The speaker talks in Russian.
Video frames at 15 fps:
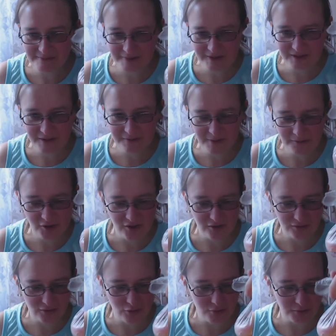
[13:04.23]
про них вообще
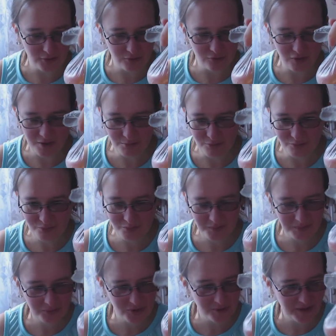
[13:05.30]
ни слом, ни ухом.
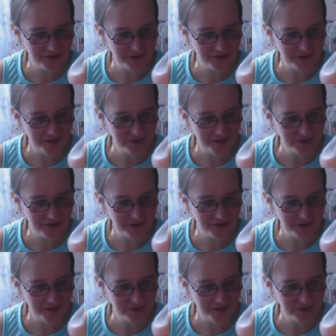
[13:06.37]
В общем,